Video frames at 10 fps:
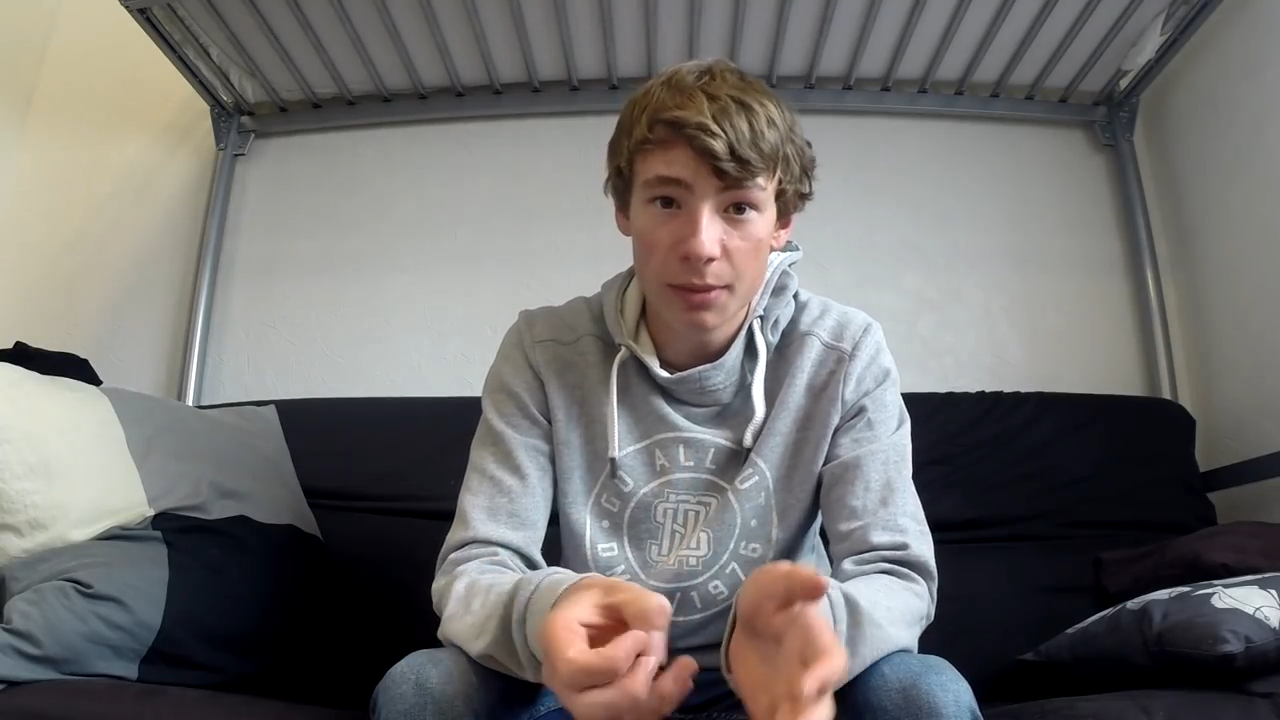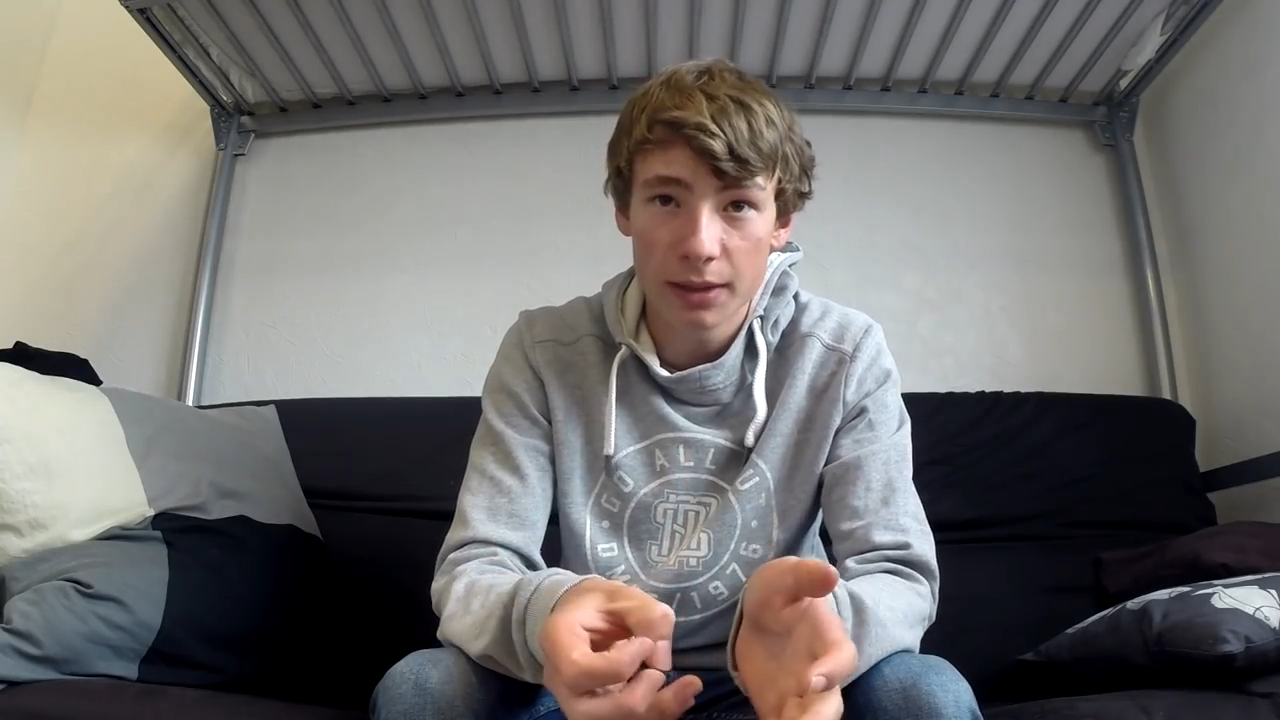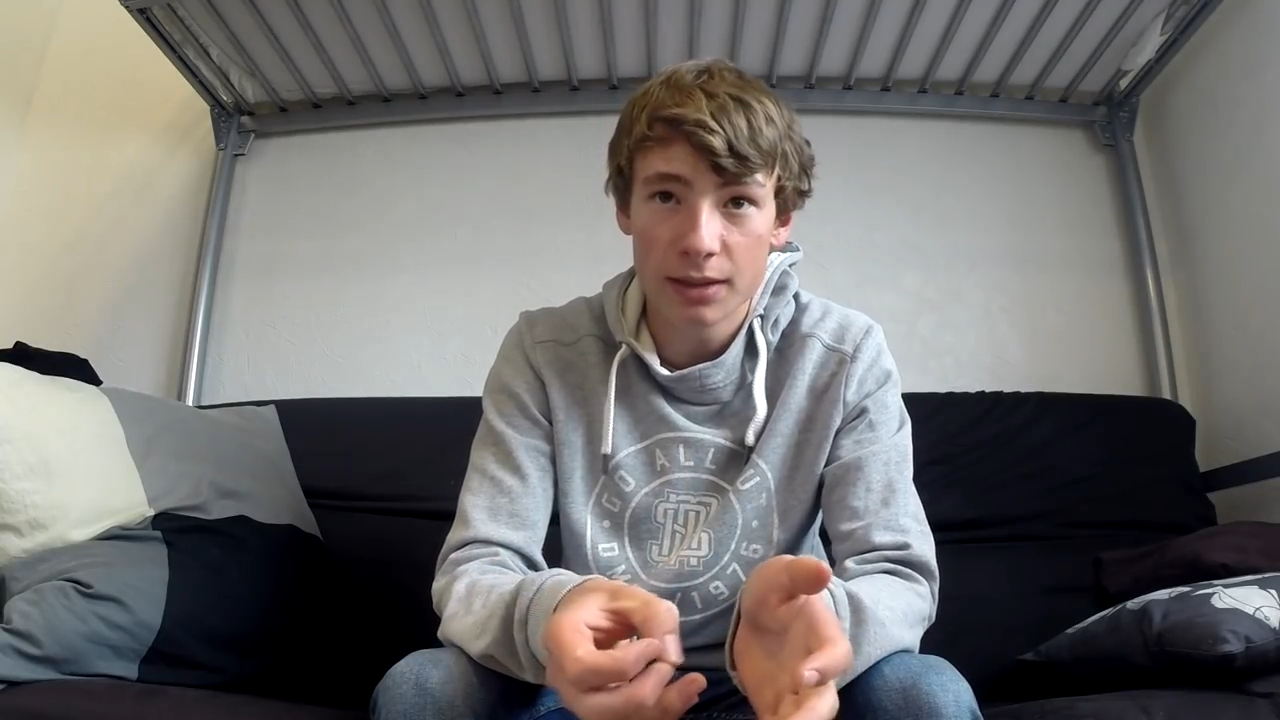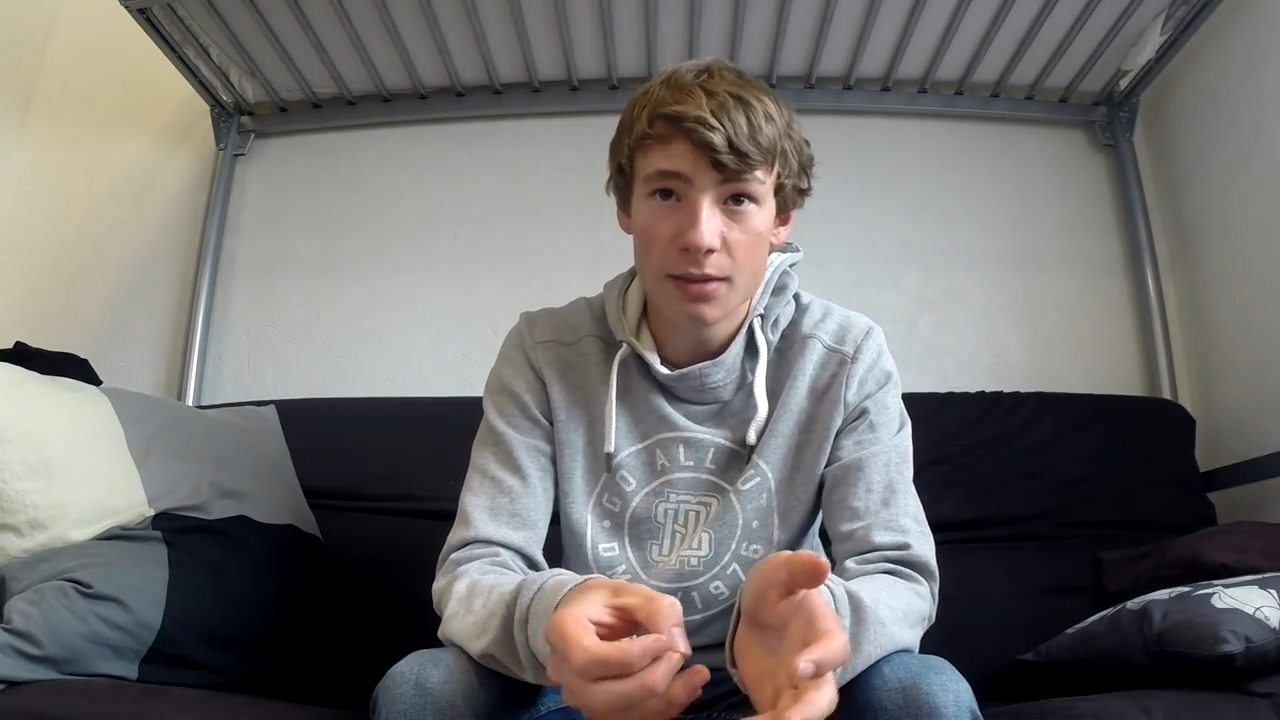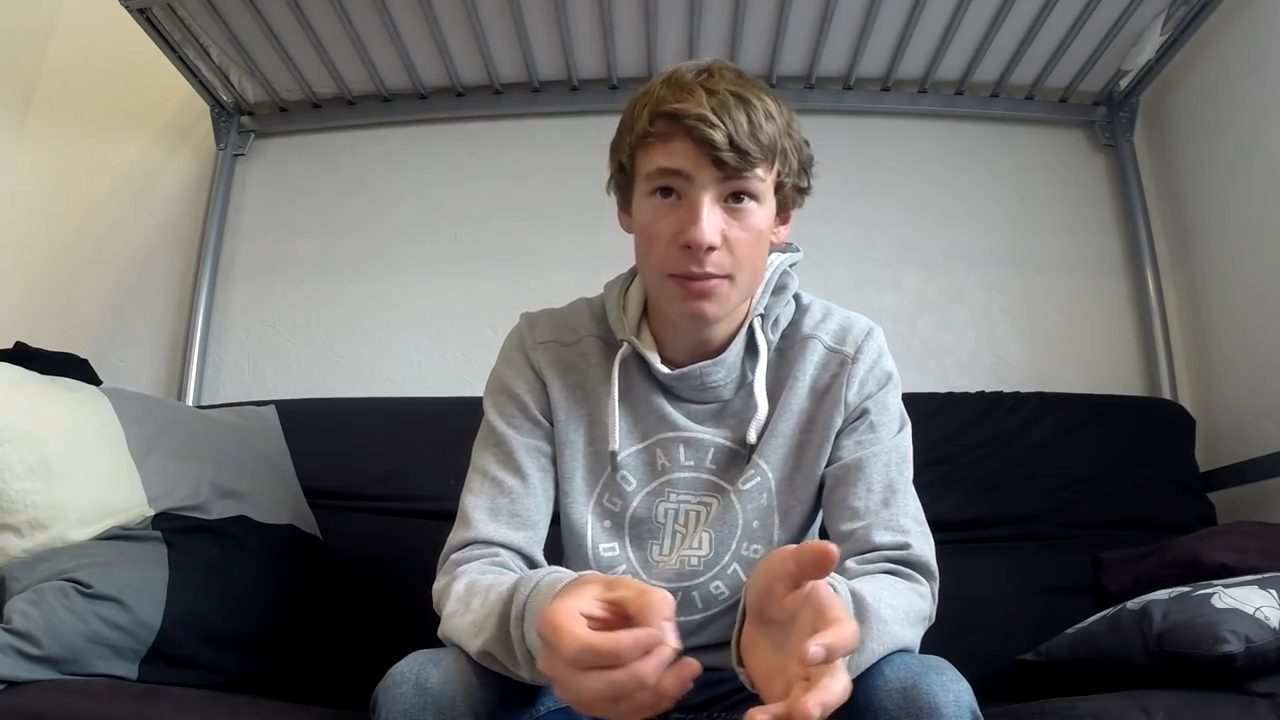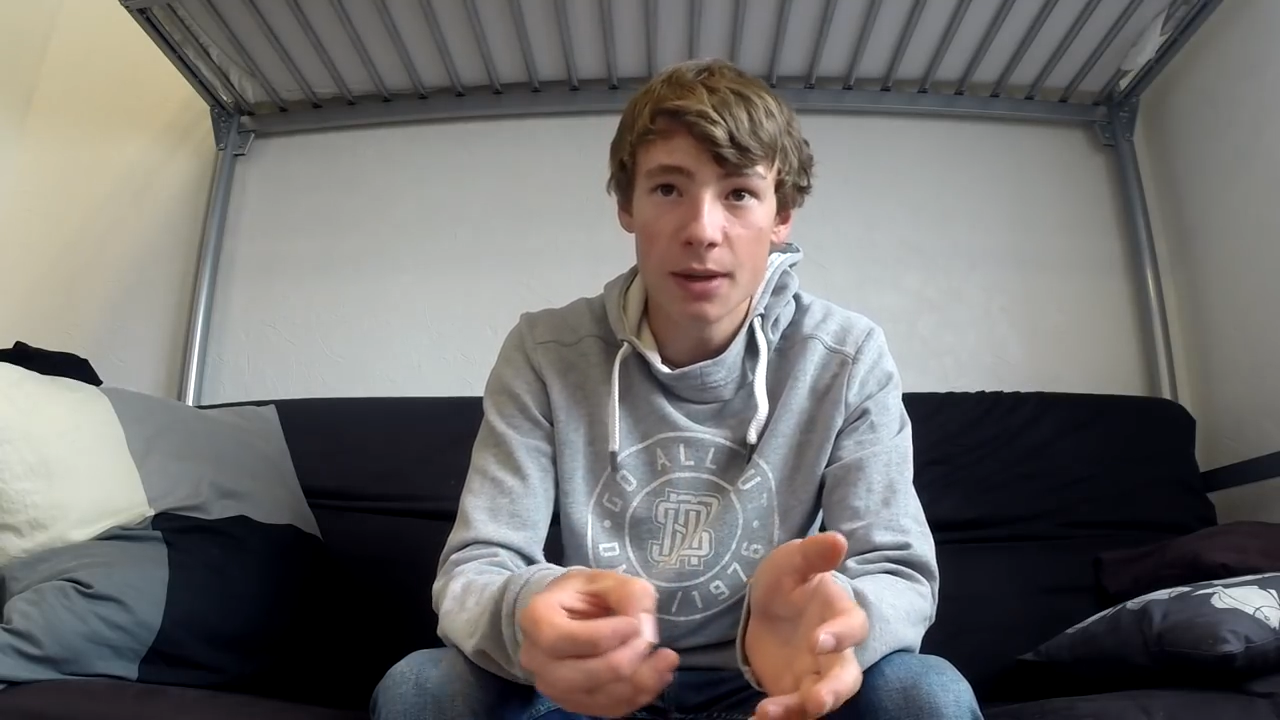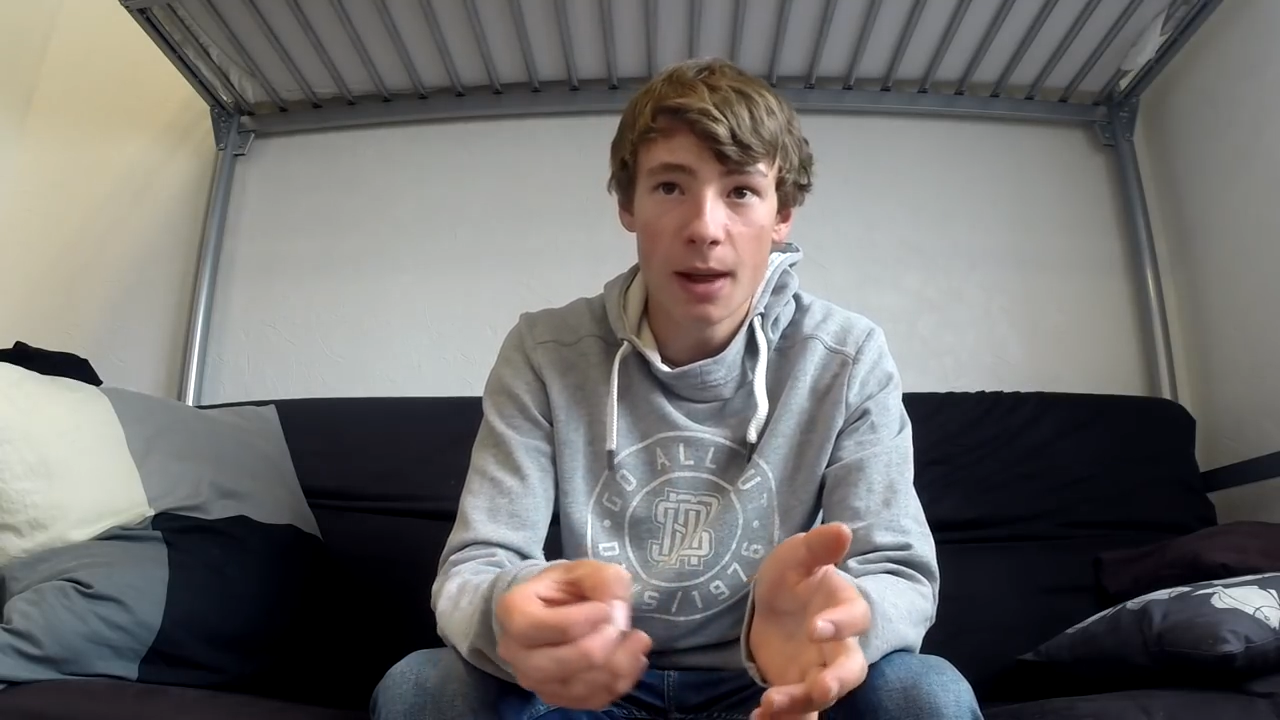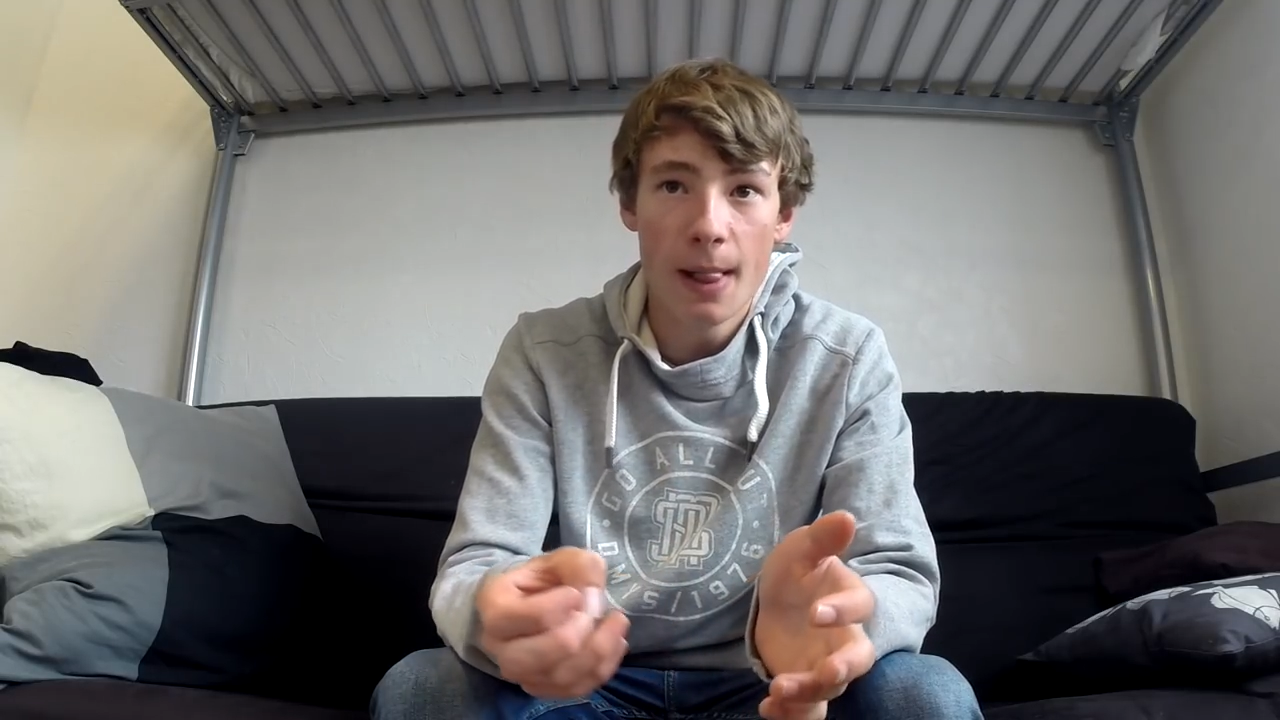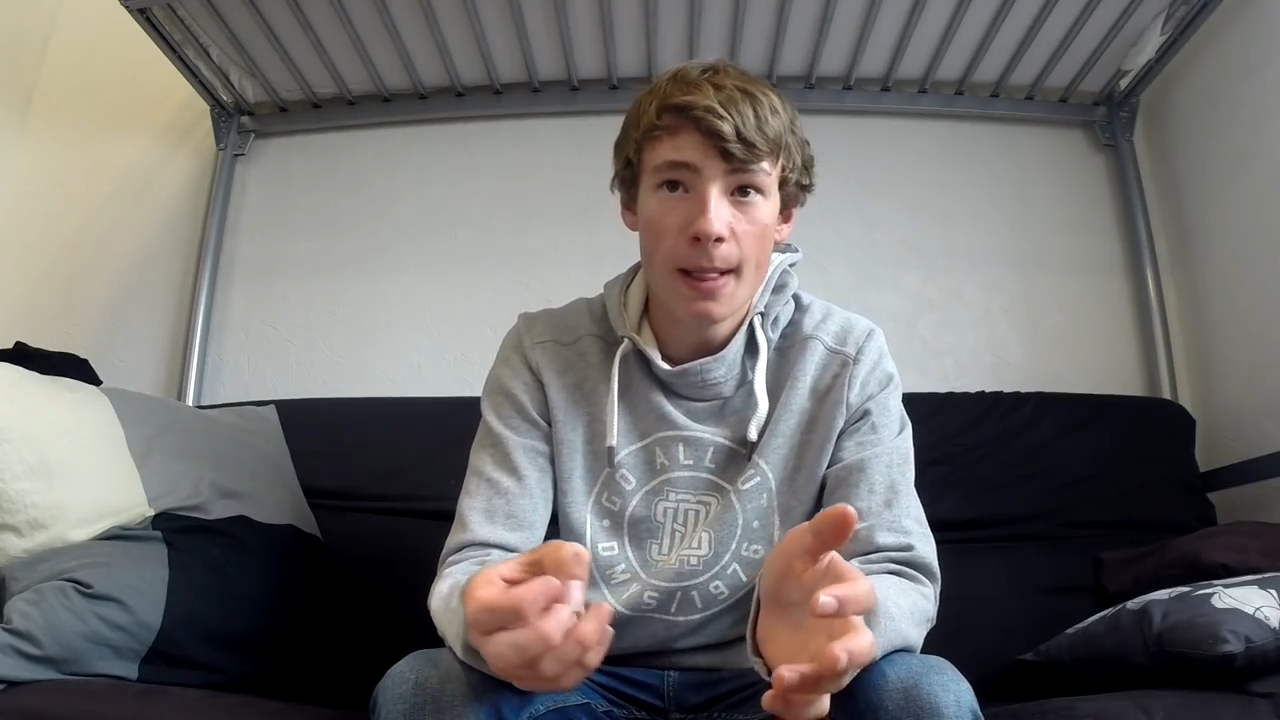participer.